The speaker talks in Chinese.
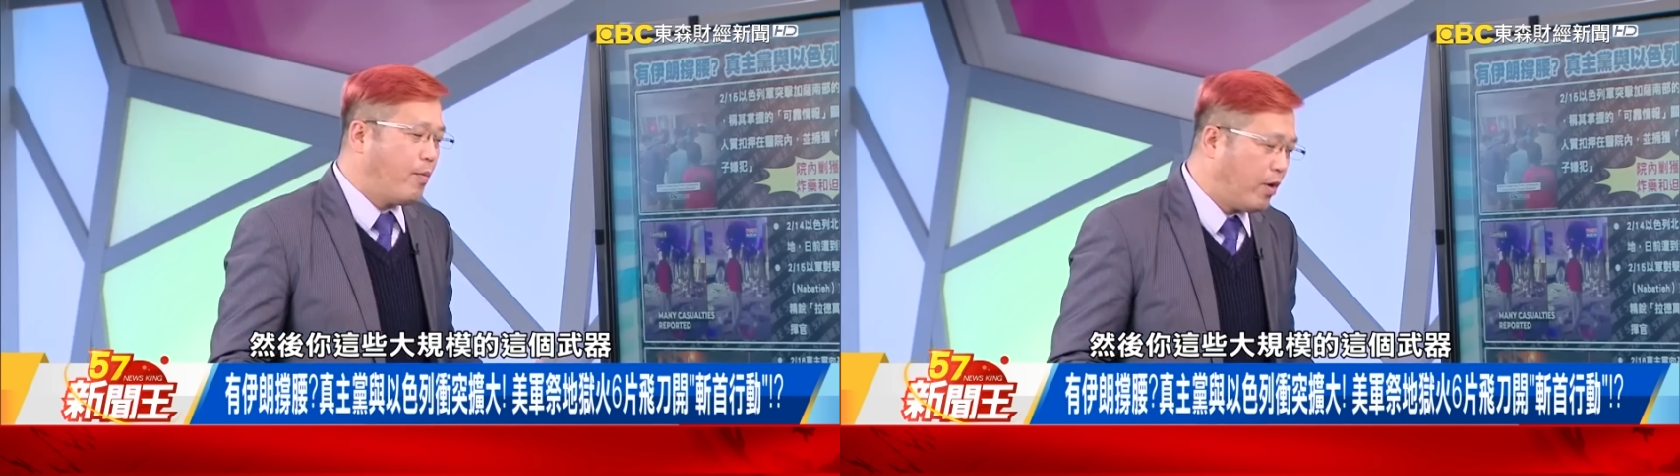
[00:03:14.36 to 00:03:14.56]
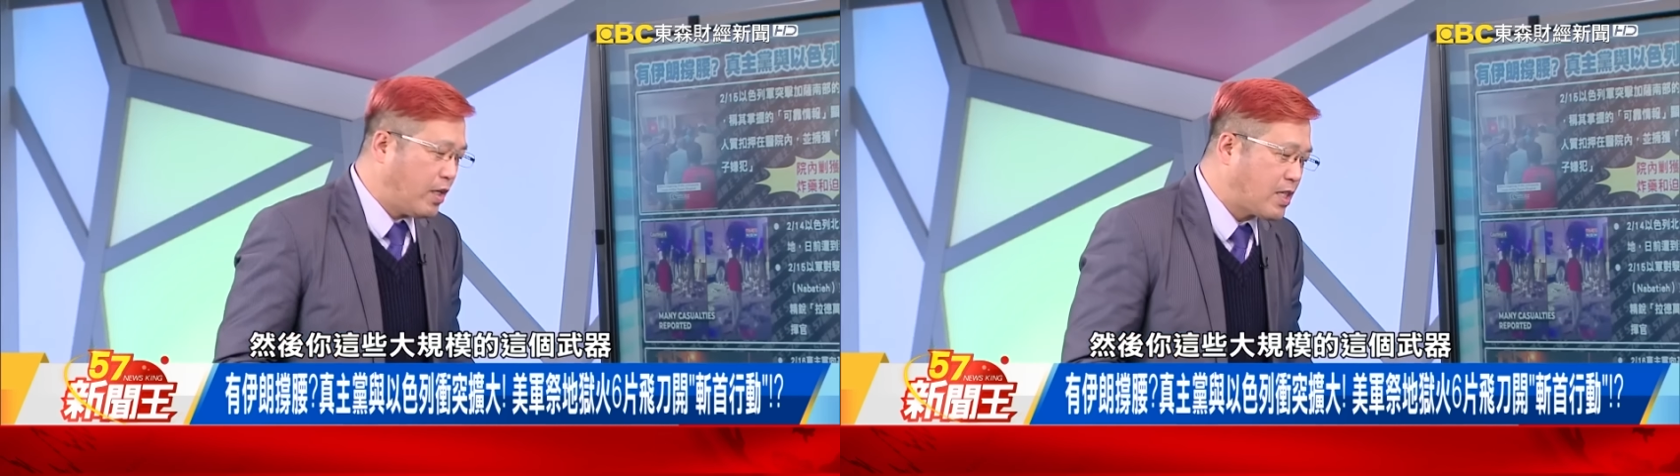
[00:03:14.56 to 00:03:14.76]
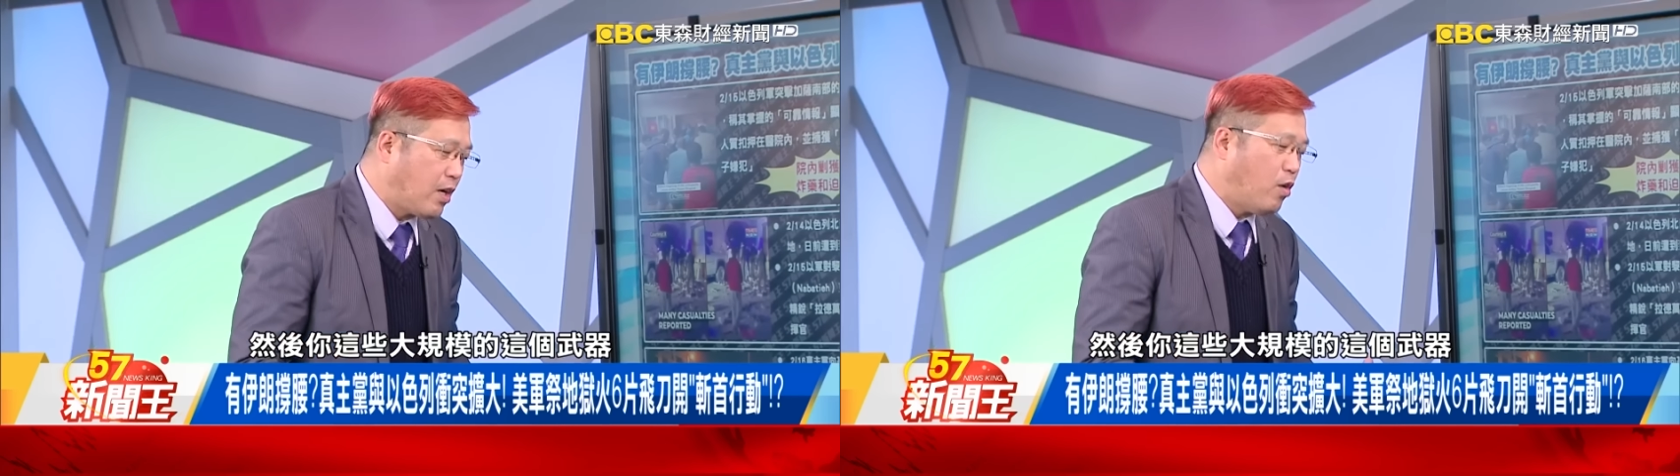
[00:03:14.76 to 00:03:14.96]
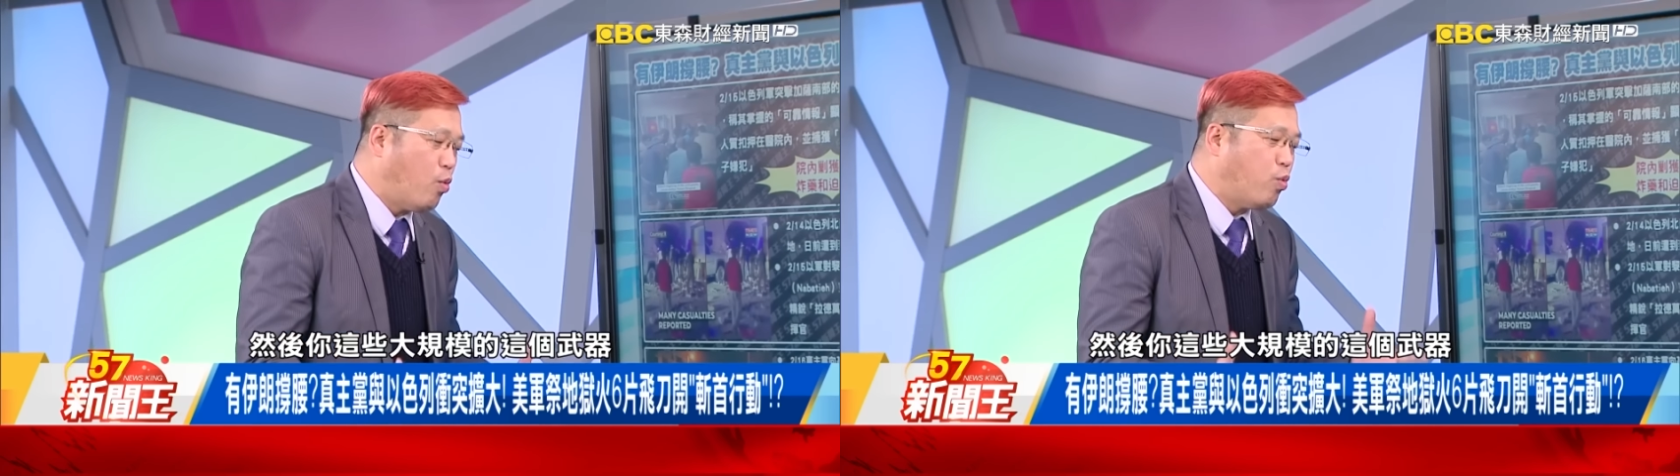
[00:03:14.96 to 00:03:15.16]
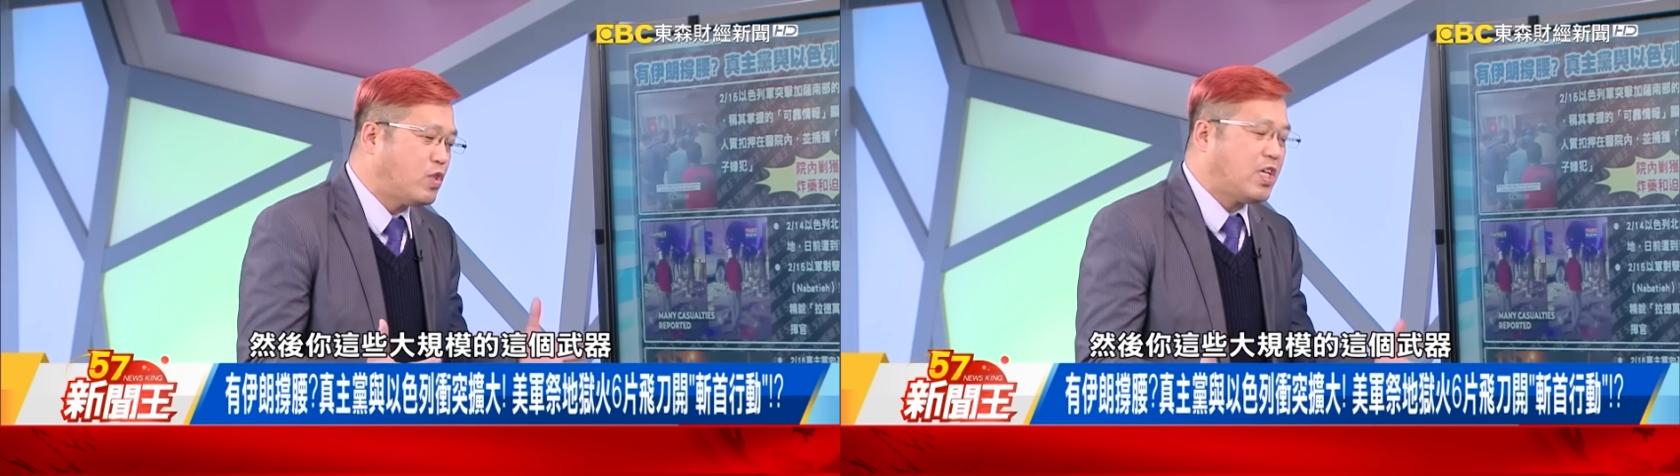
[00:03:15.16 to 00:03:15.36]
模的这个
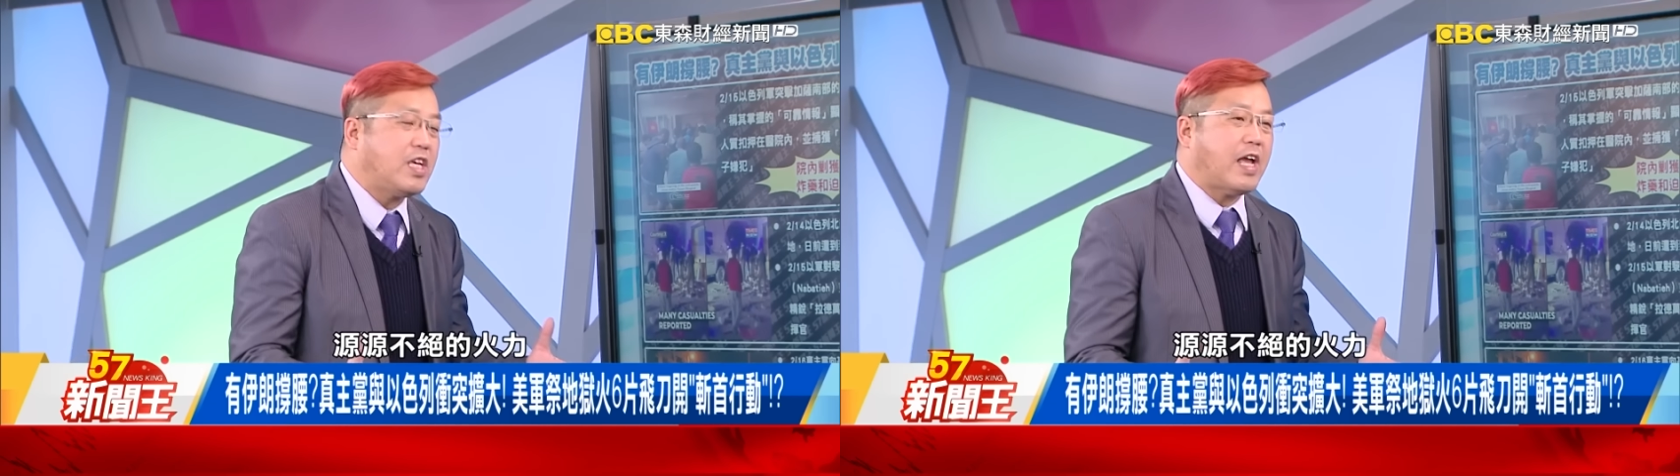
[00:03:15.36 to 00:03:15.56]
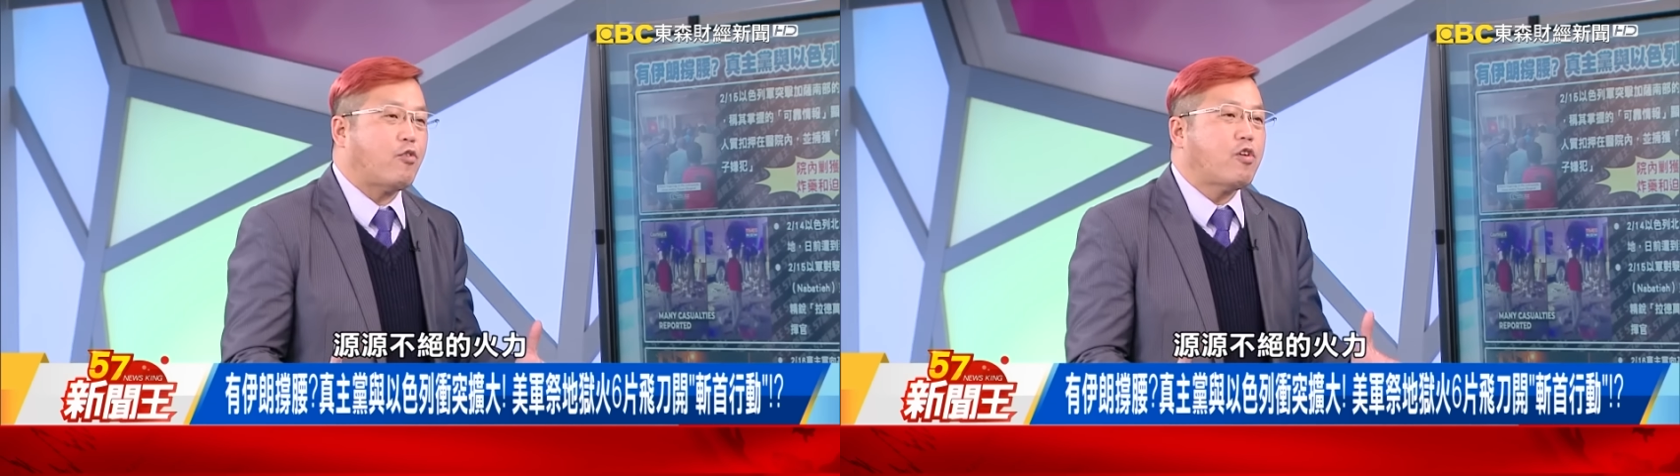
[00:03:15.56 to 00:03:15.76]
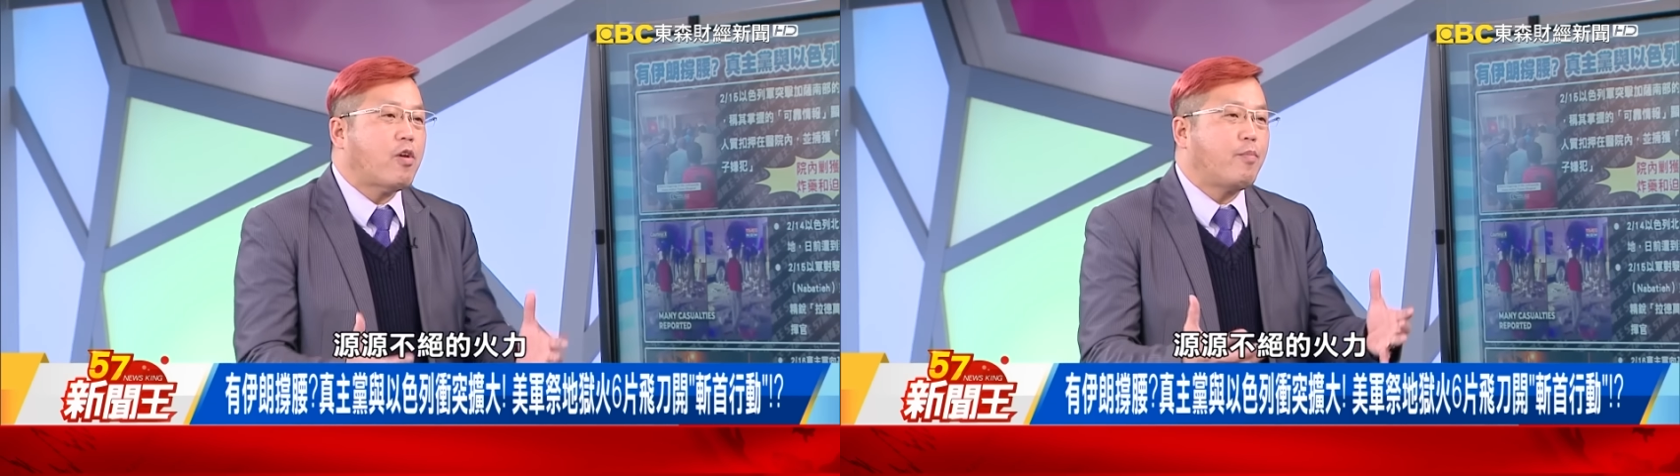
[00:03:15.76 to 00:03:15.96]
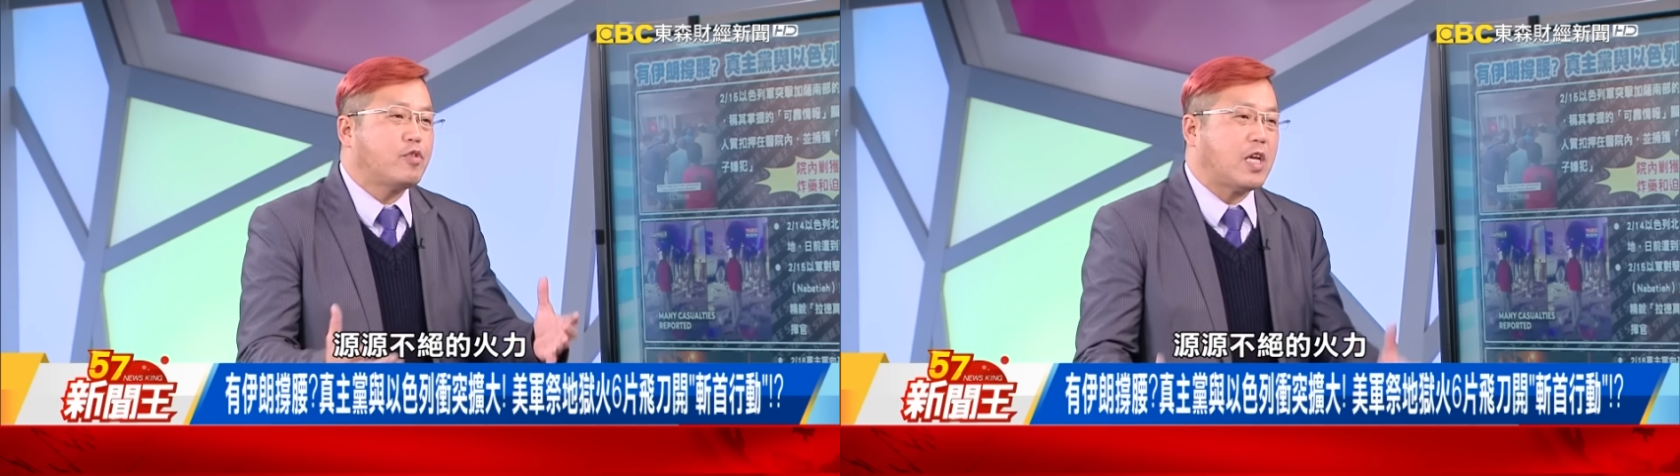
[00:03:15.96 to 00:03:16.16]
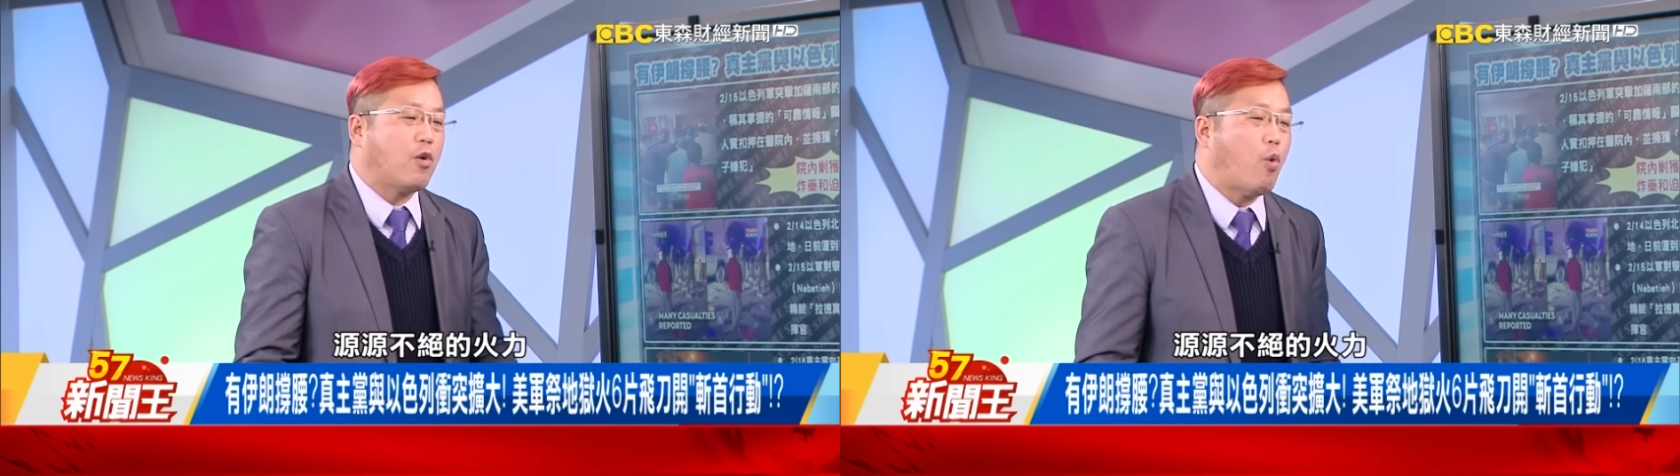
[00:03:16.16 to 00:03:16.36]
武器啊，源源不
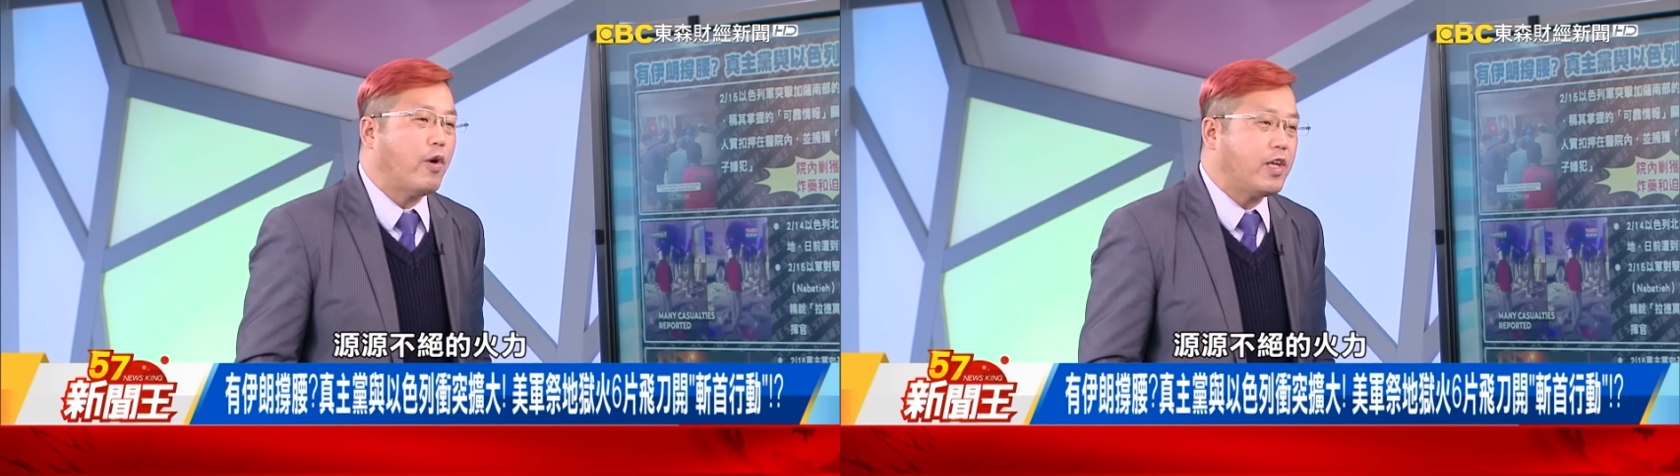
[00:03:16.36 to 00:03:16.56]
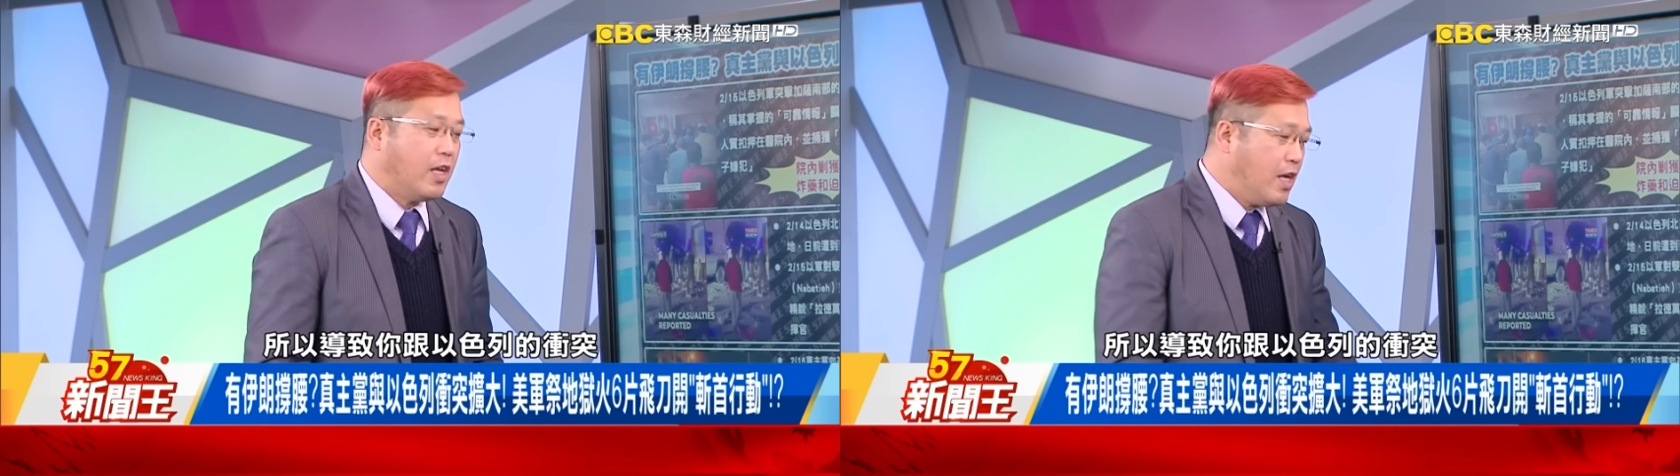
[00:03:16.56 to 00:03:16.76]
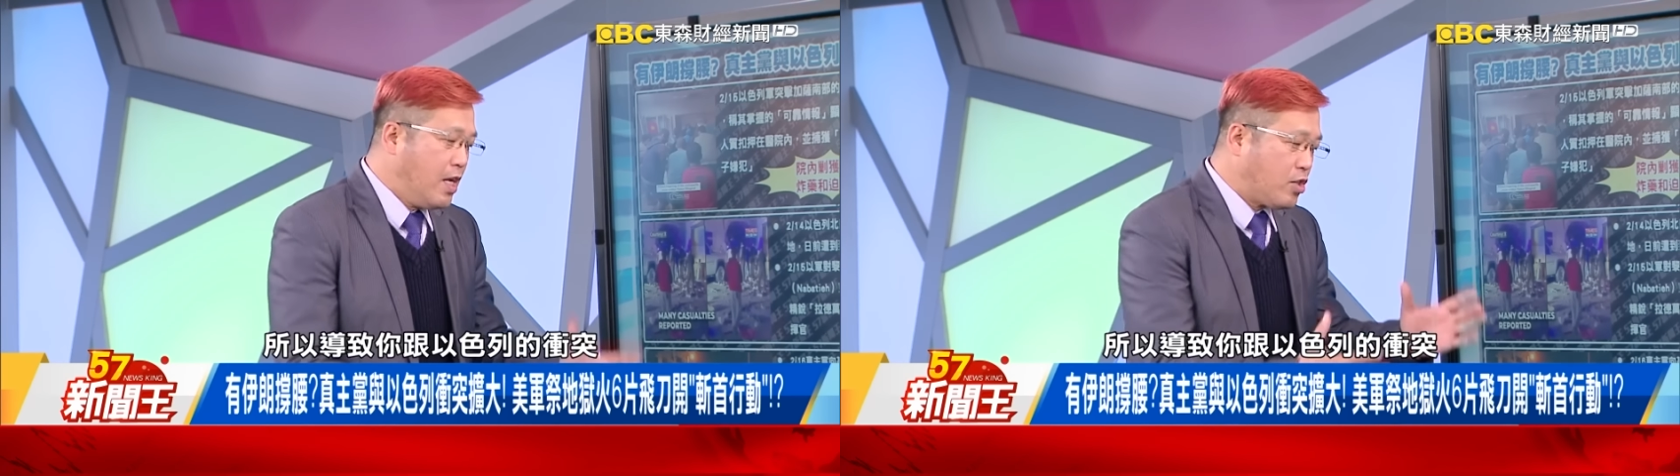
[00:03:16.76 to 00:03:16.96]
绝的火力，